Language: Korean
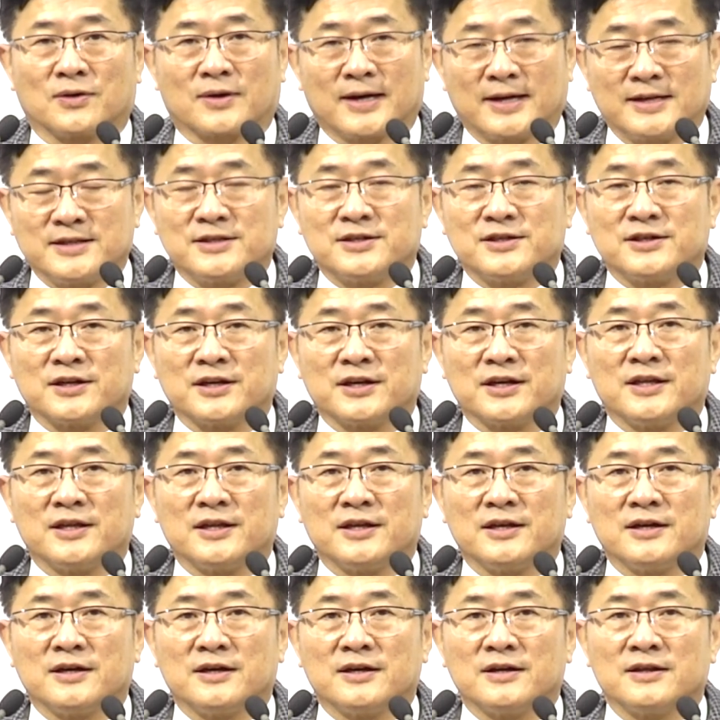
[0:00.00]
또 간증이
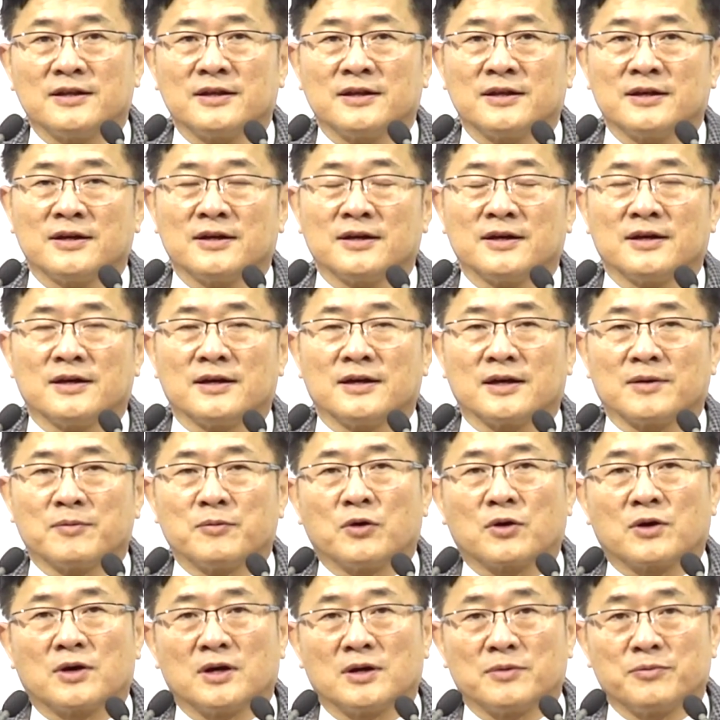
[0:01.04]
있는
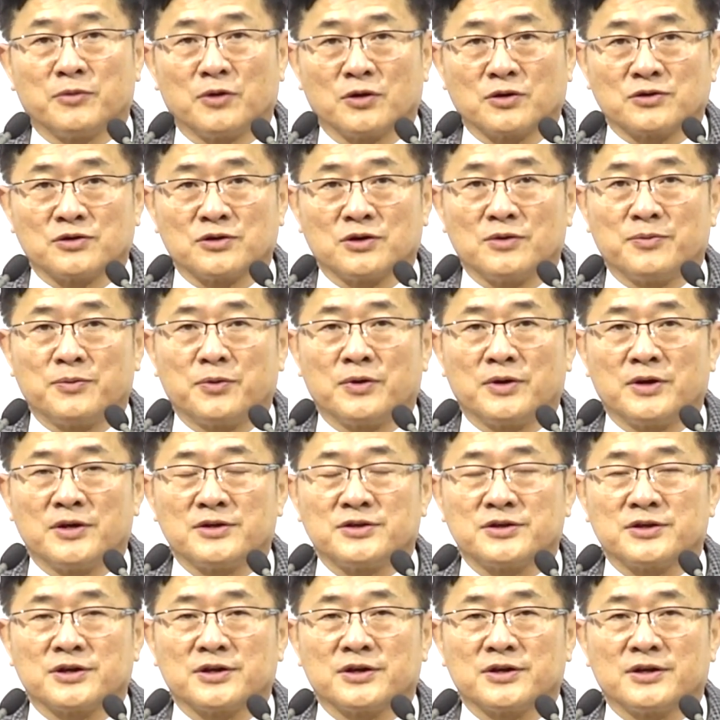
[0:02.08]
행복한 명절
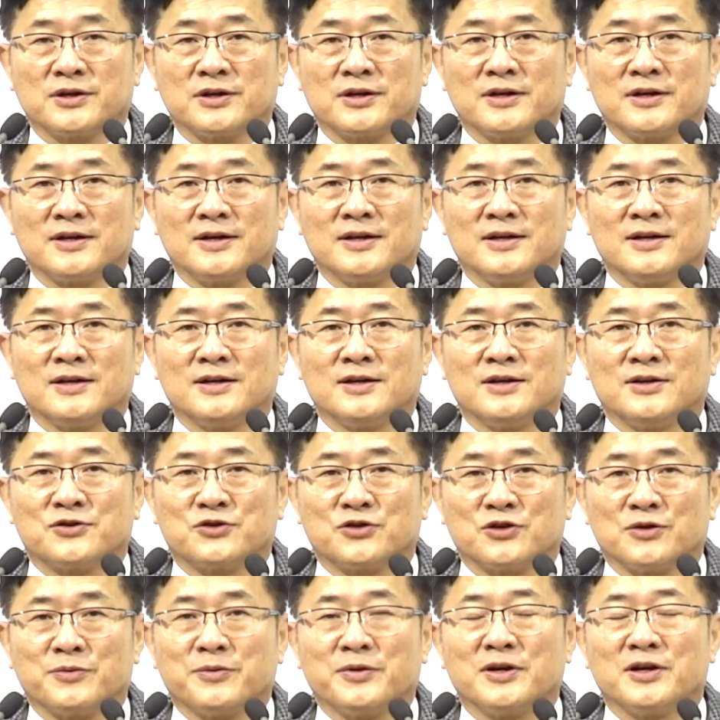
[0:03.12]
보내시기를
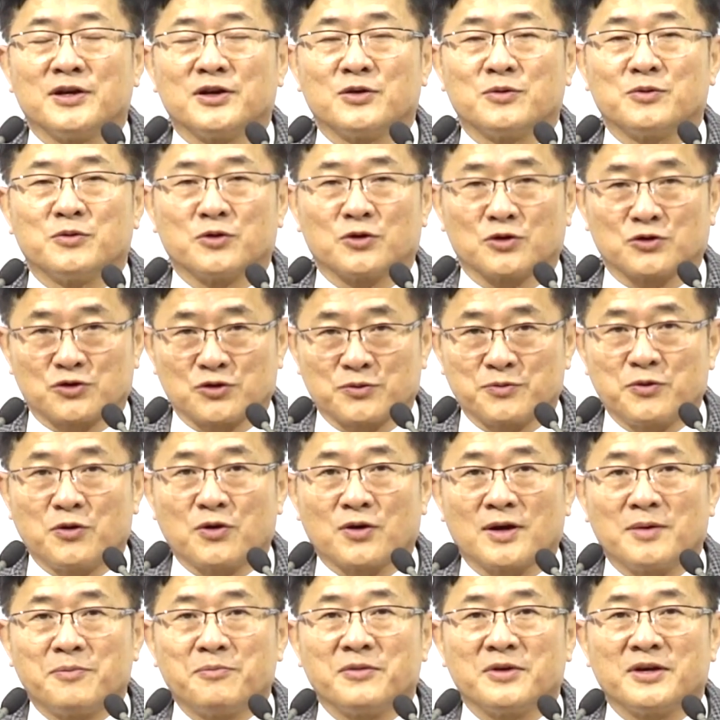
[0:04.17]
주님의 이름으로
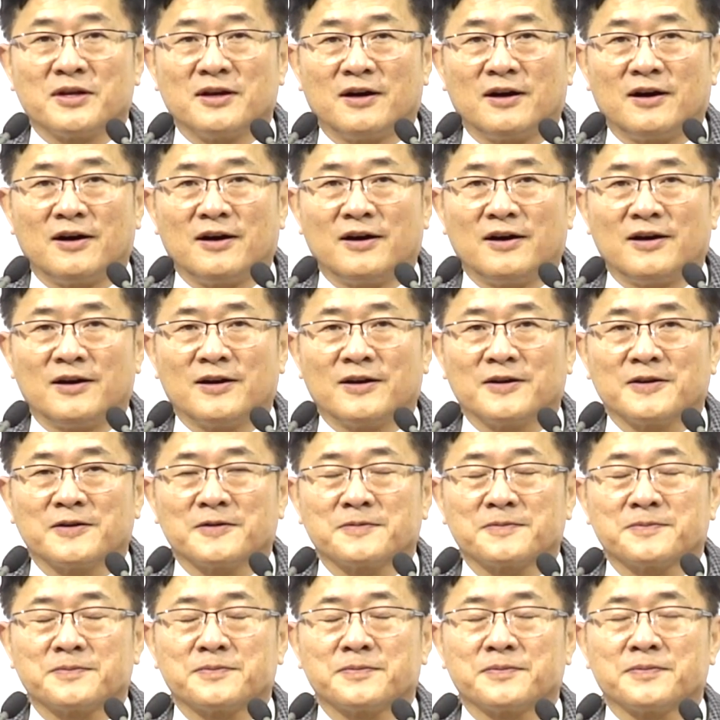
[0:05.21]
축복합니다.
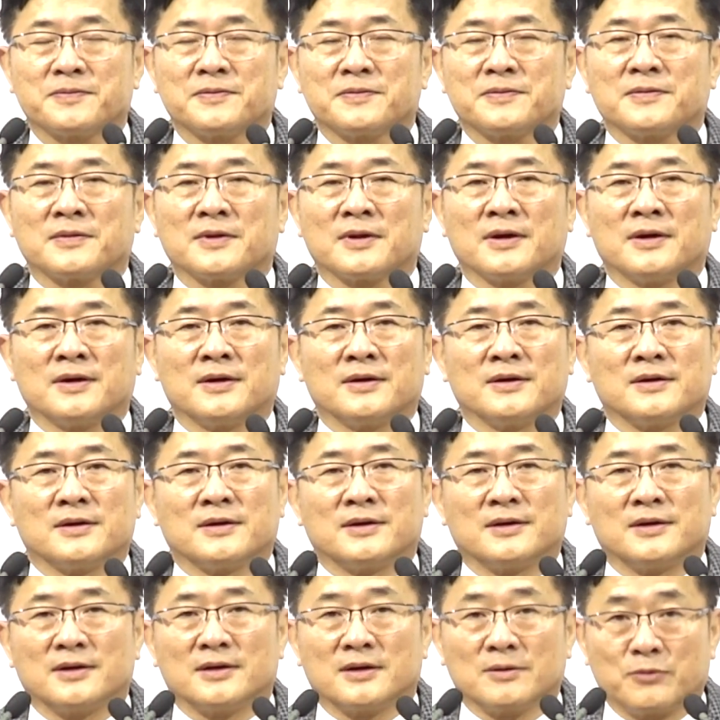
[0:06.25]

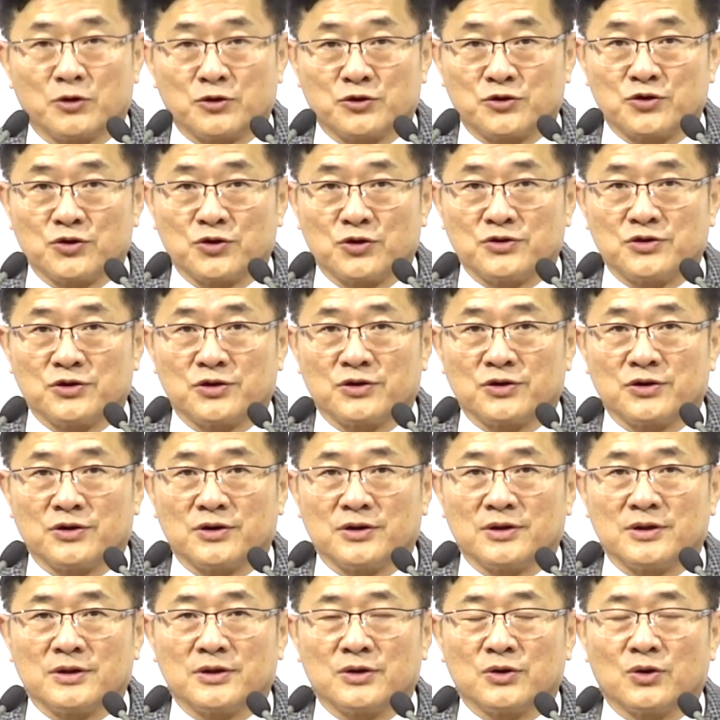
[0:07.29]
이번 주
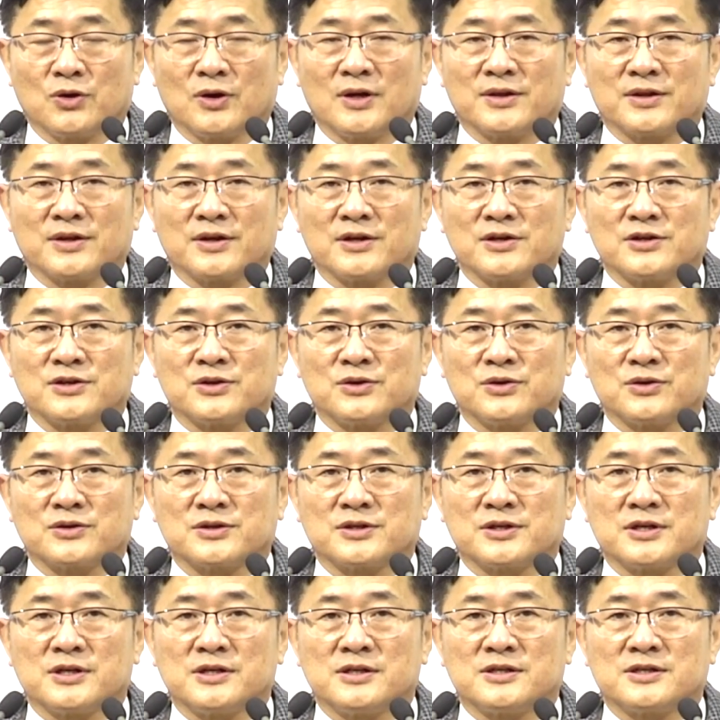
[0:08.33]
요절은 요한계시록
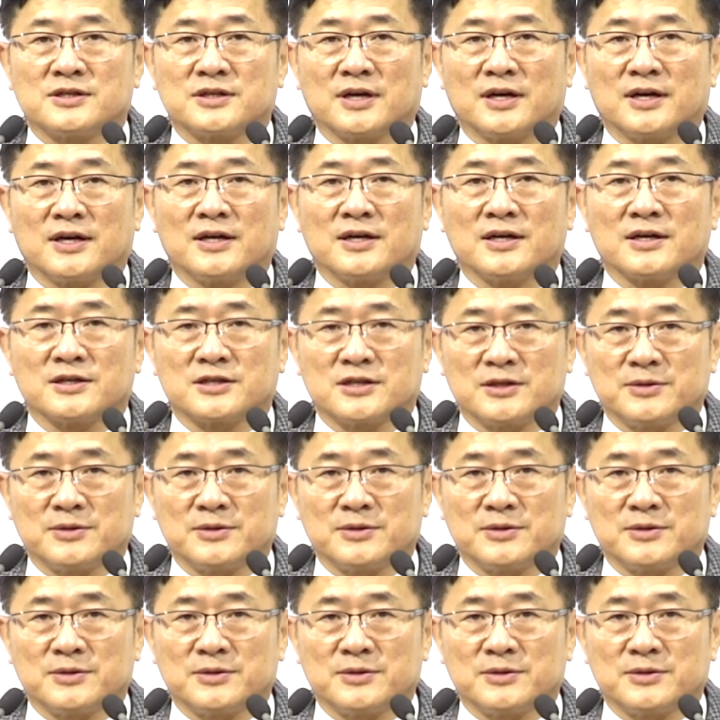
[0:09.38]
7장